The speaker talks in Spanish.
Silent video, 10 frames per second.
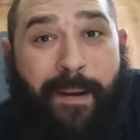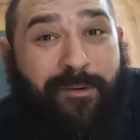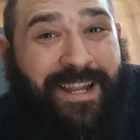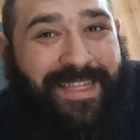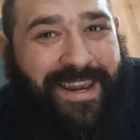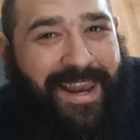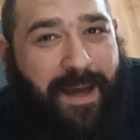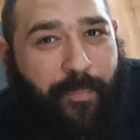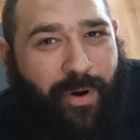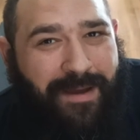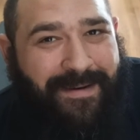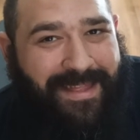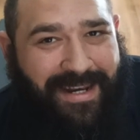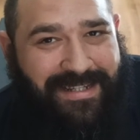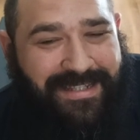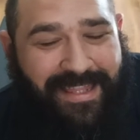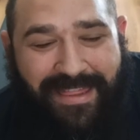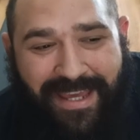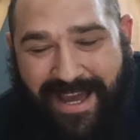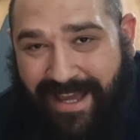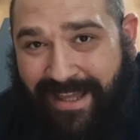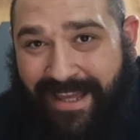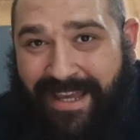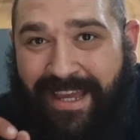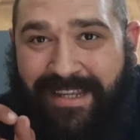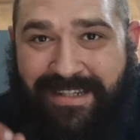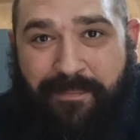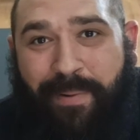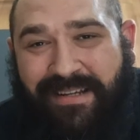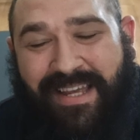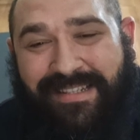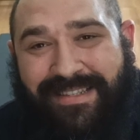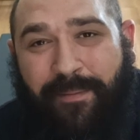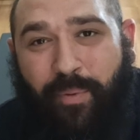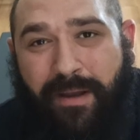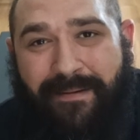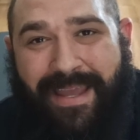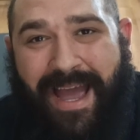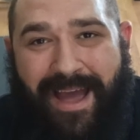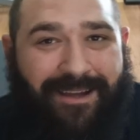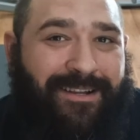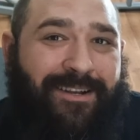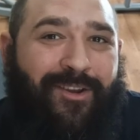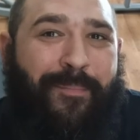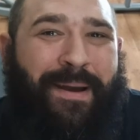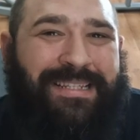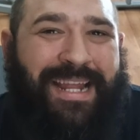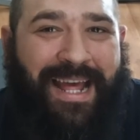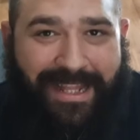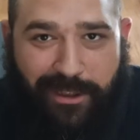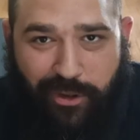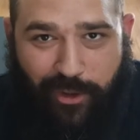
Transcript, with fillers: vamos a hacerle la prueba de resistencia. Si pasa esta prueba ya, lo pasará